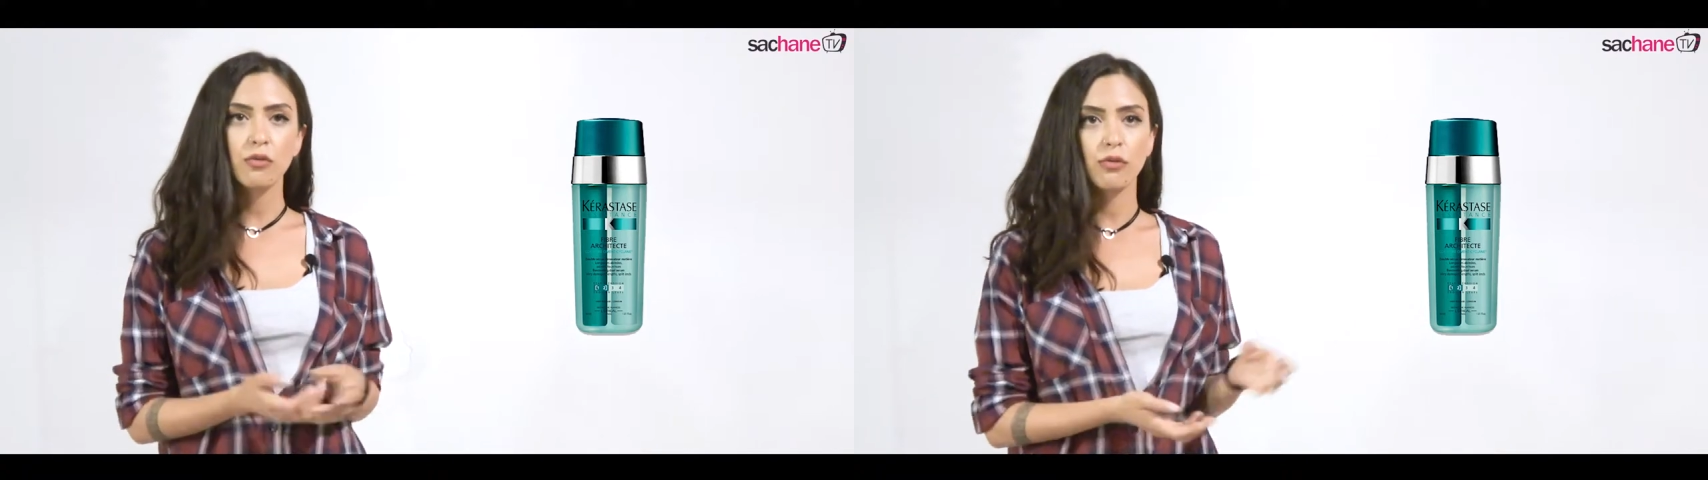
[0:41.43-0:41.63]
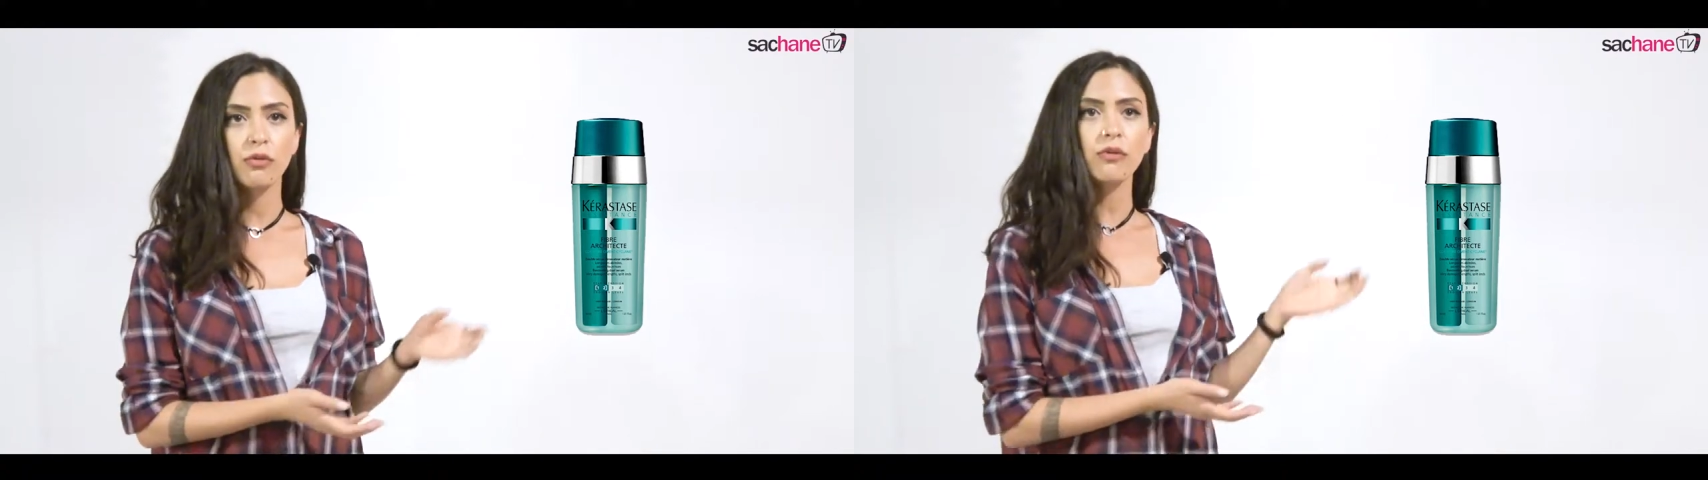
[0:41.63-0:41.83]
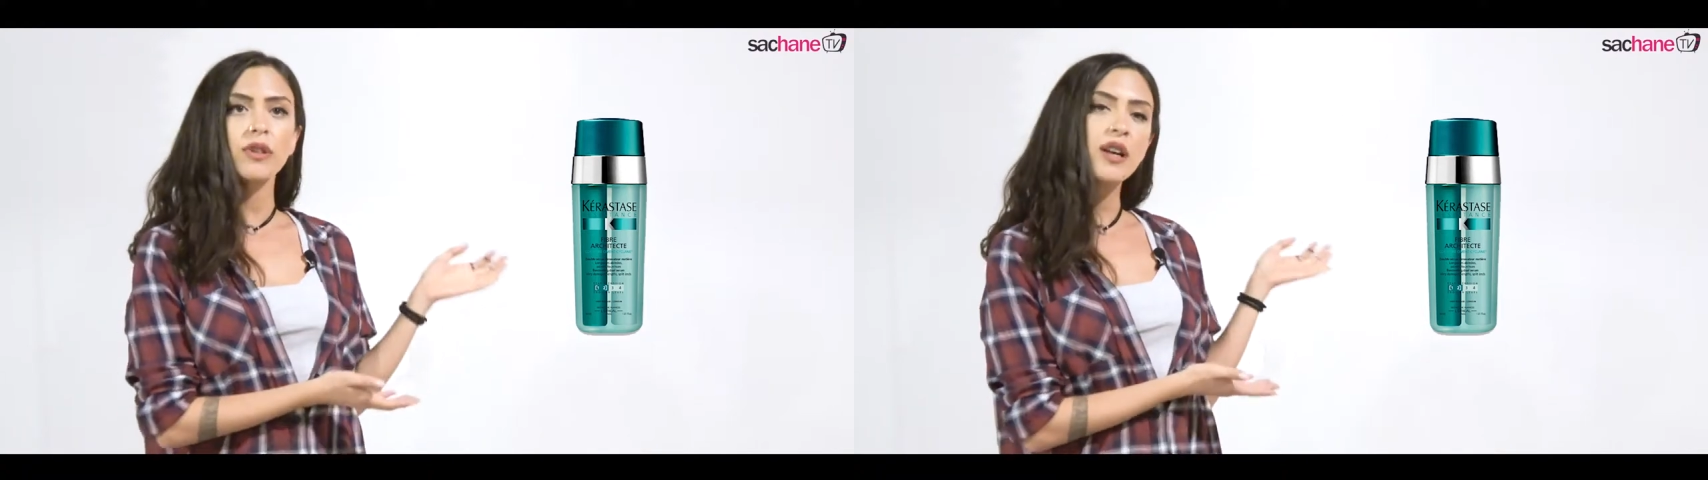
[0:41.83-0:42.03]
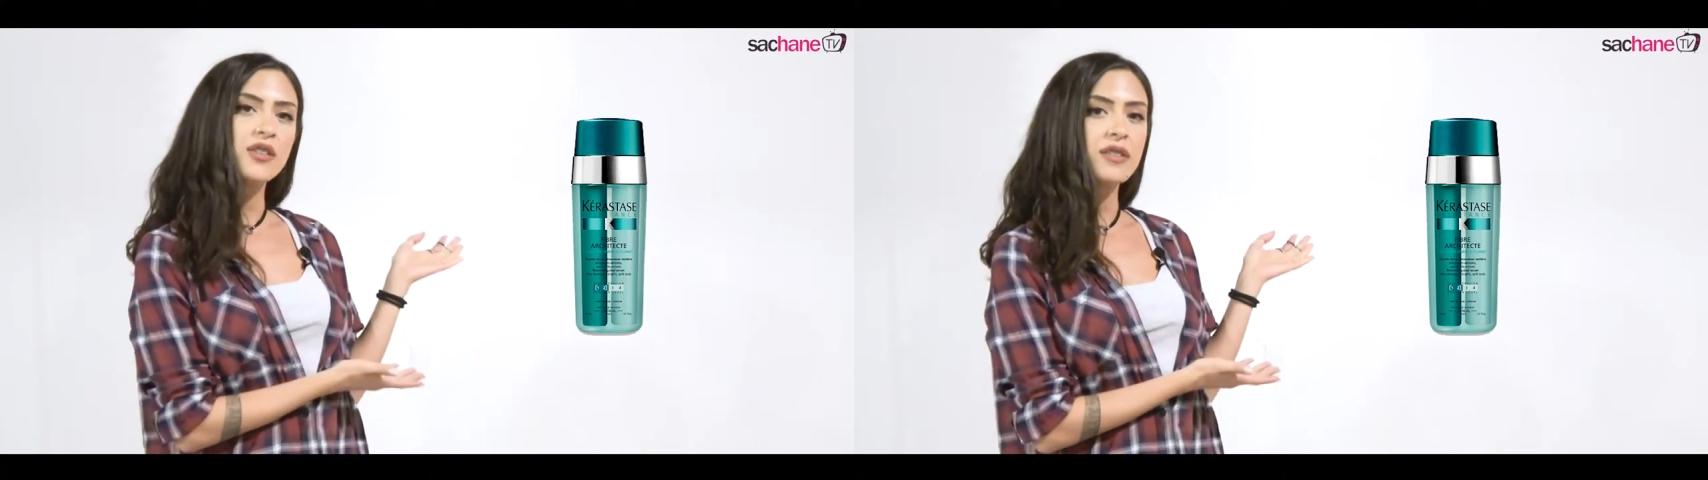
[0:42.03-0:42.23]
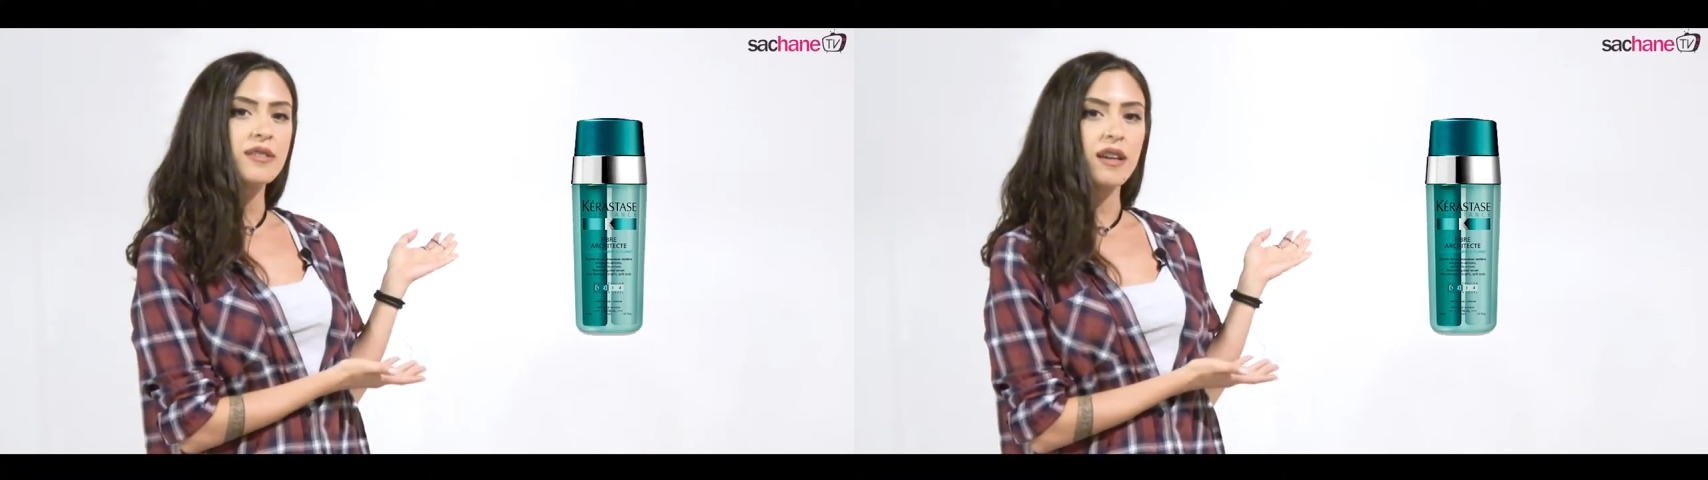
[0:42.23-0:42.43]
ürünü karşı
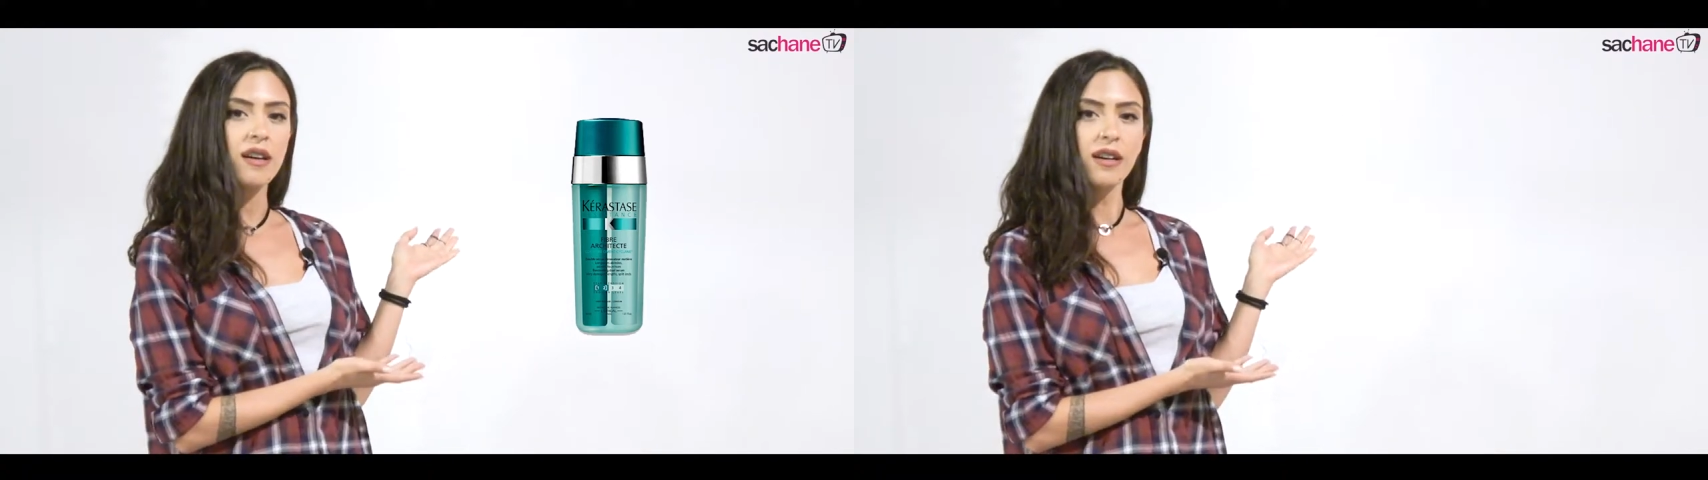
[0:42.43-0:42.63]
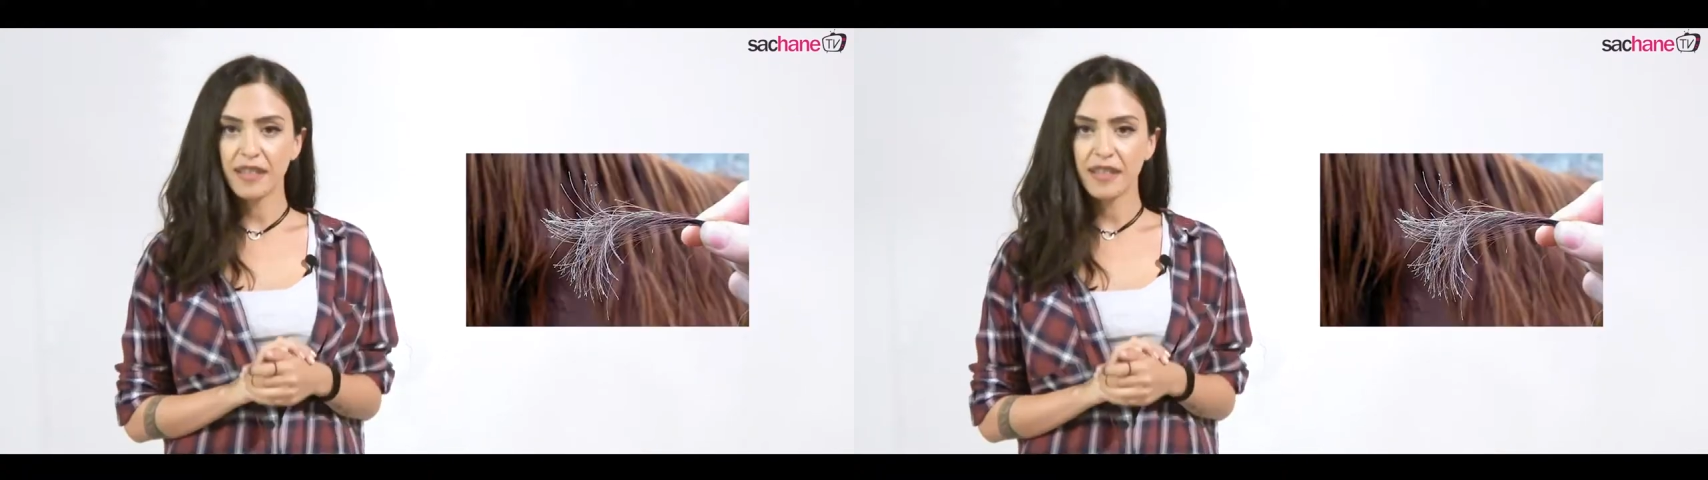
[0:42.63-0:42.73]
karşınızda.